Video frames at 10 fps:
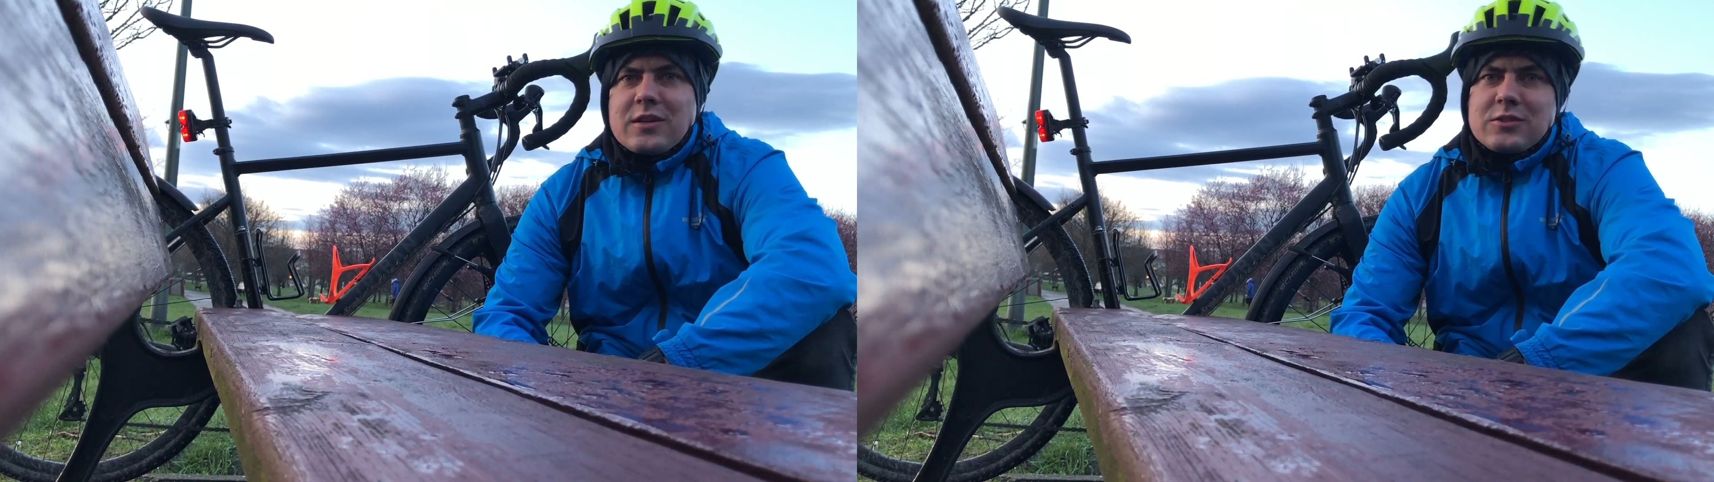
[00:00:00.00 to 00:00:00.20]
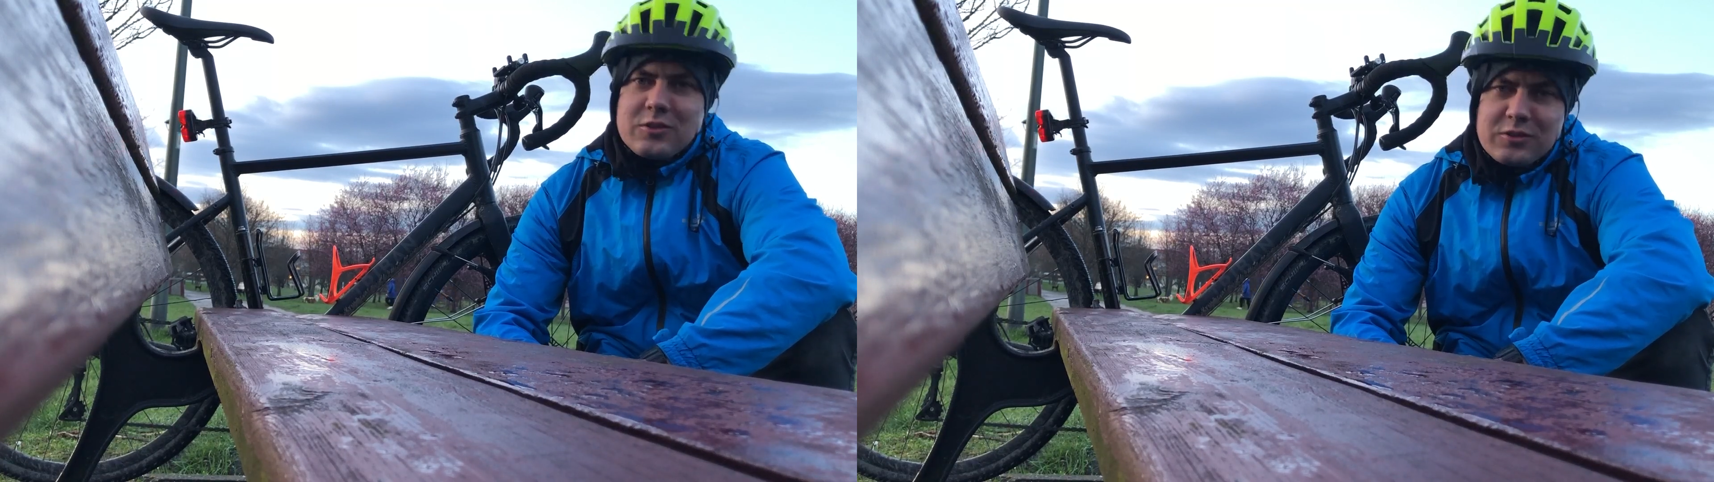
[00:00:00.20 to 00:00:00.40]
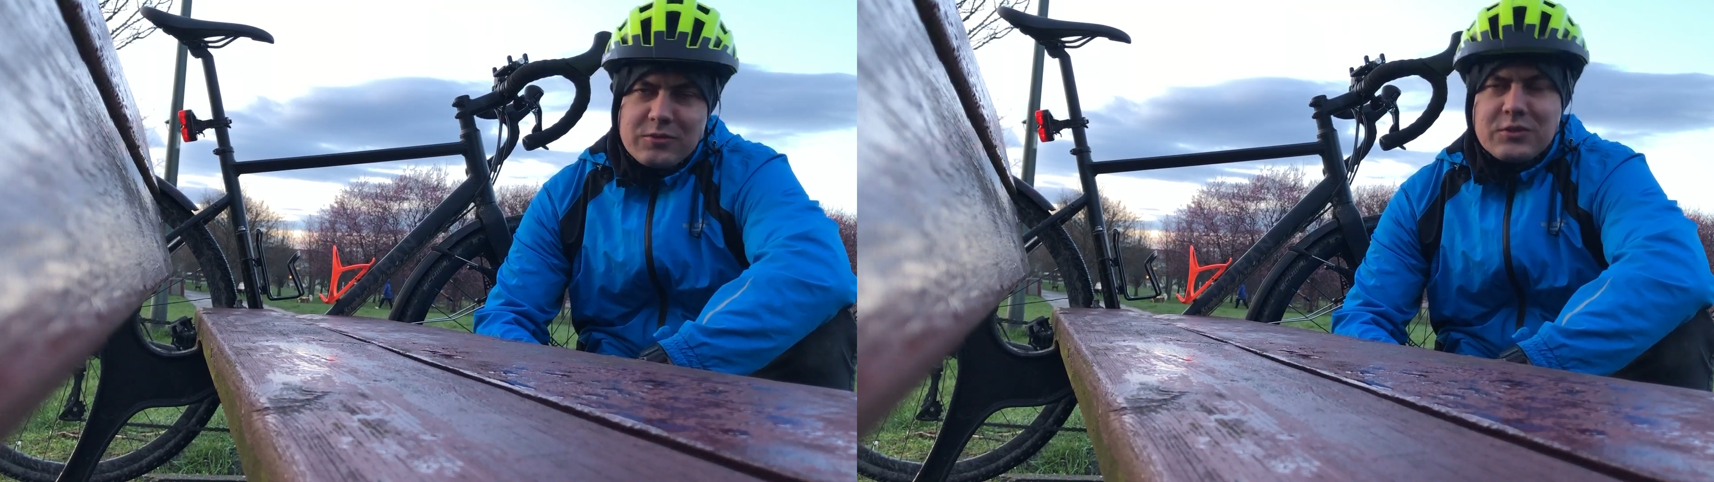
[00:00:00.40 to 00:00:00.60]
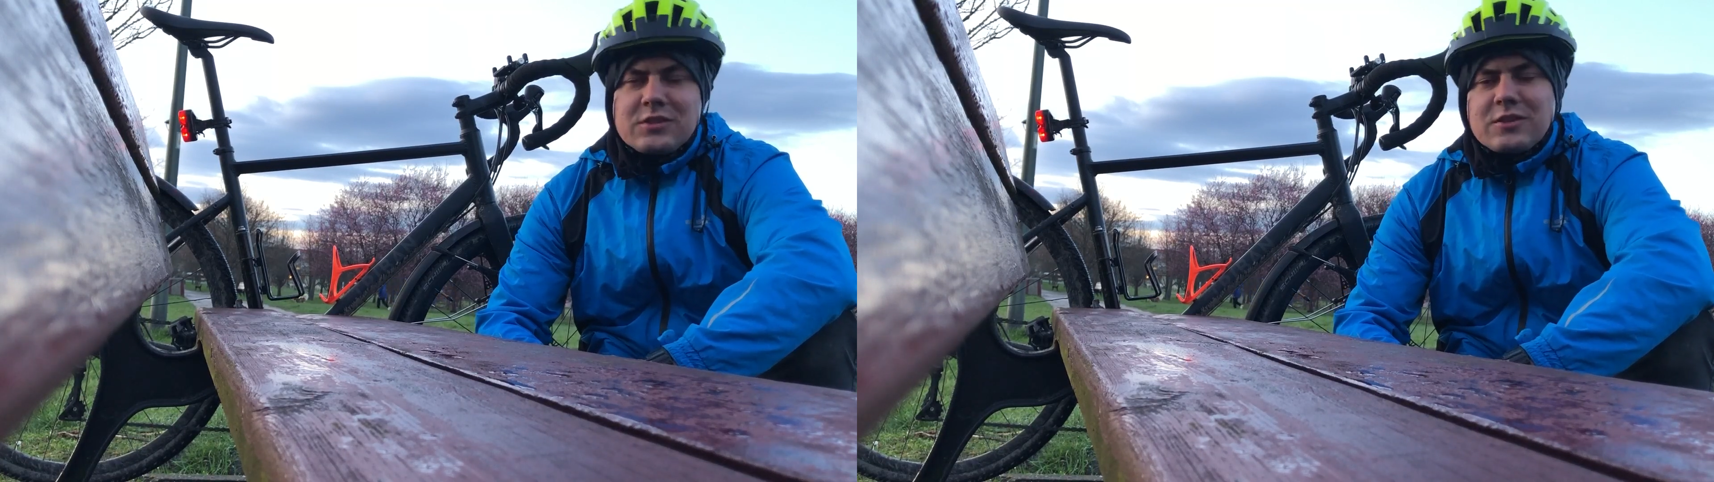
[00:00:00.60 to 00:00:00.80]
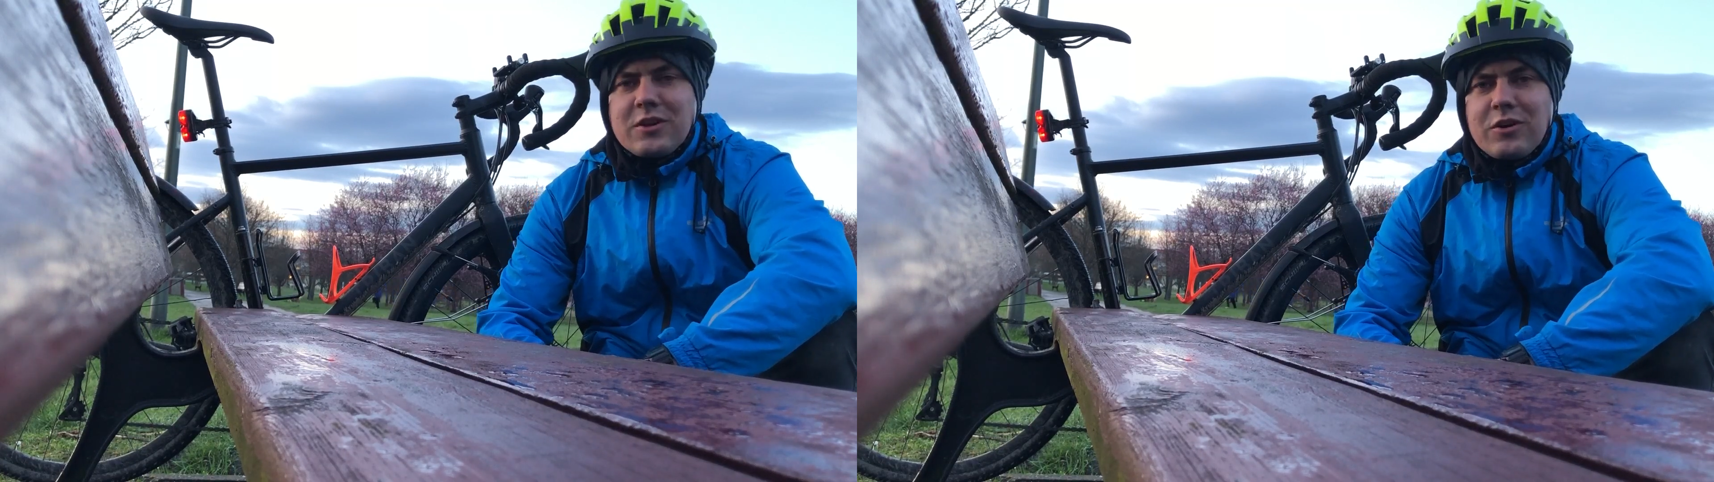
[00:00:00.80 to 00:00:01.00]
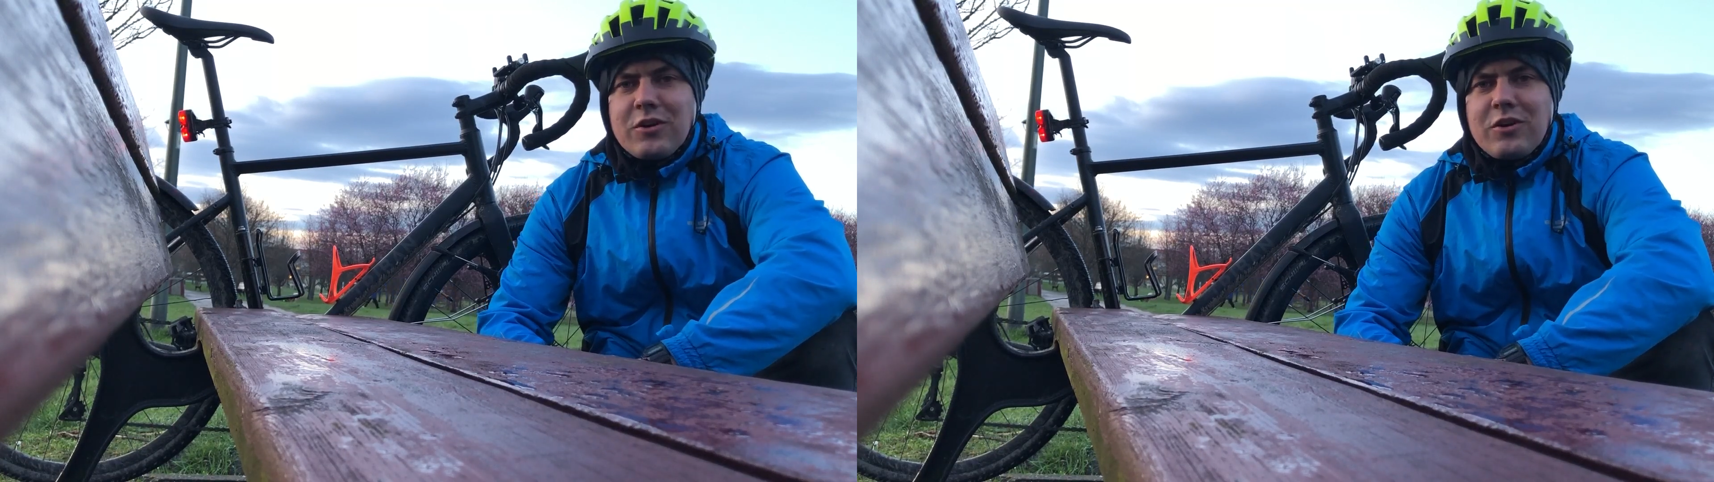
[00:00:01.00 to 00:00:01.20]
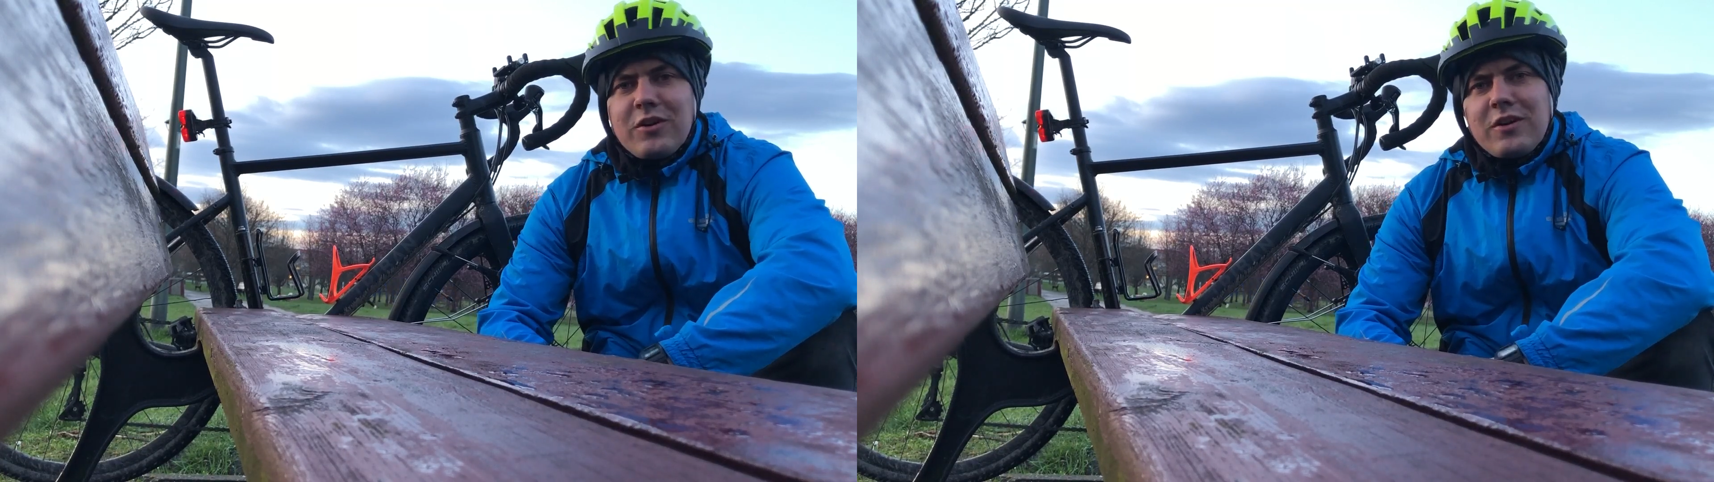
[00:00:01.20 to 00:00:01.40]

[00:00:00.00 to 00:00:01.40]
środowisko